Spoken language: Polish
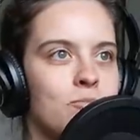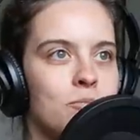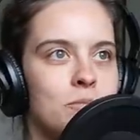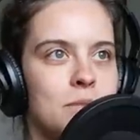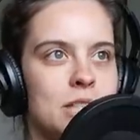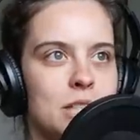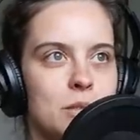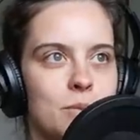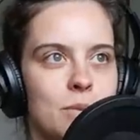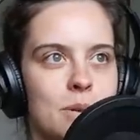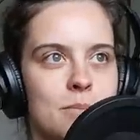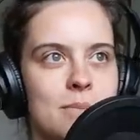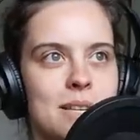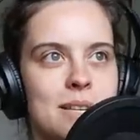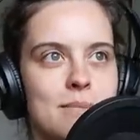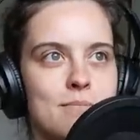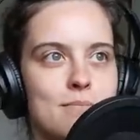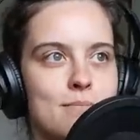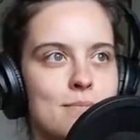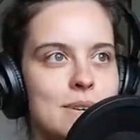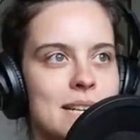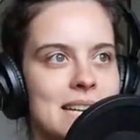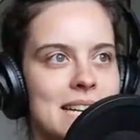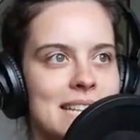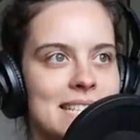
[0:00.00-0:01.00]
y, też mamy
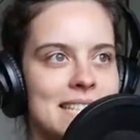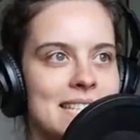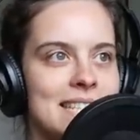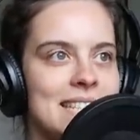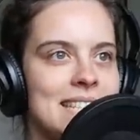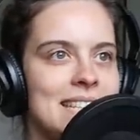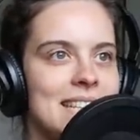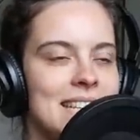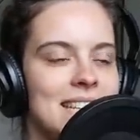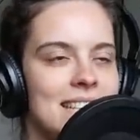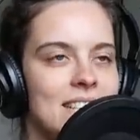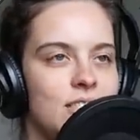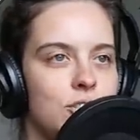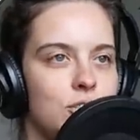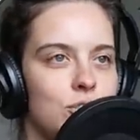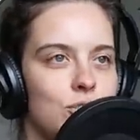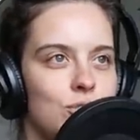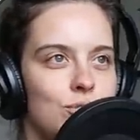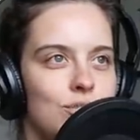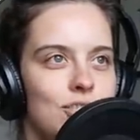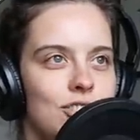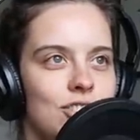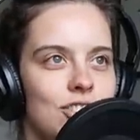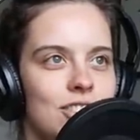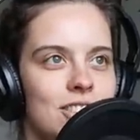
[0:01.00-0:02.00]
imprezki jakieś
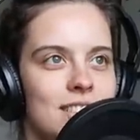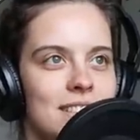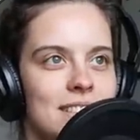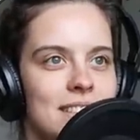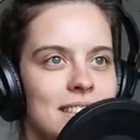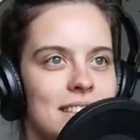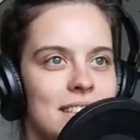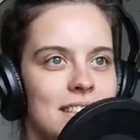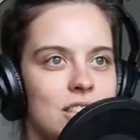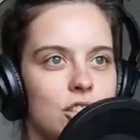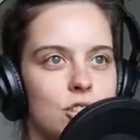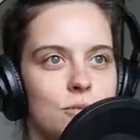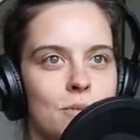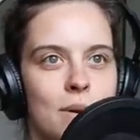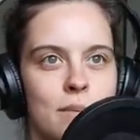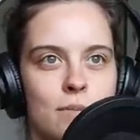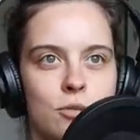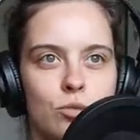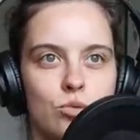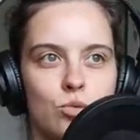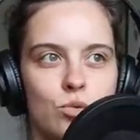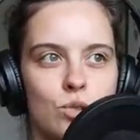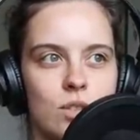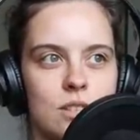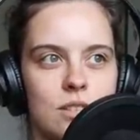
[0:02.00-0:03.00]
rodzinne, też mamy
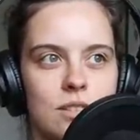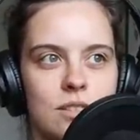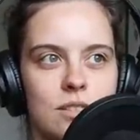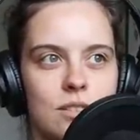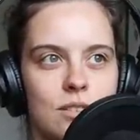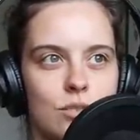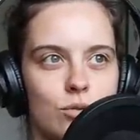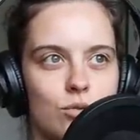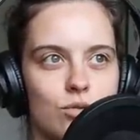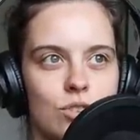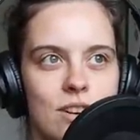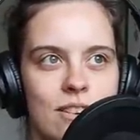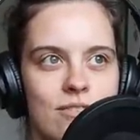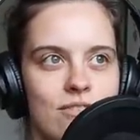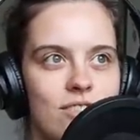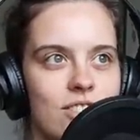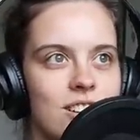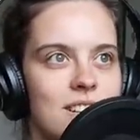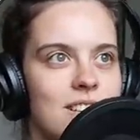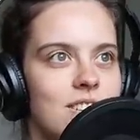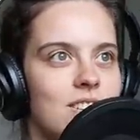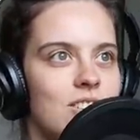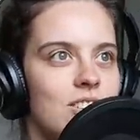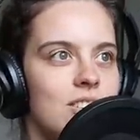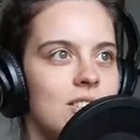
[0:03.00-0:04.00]
duży, y, różne
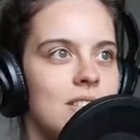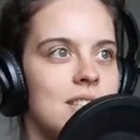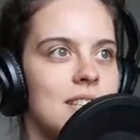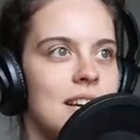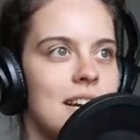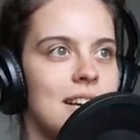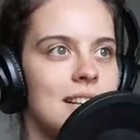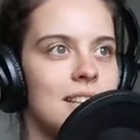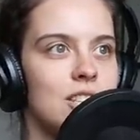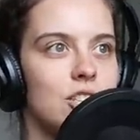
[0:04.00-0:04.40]
wyjścia,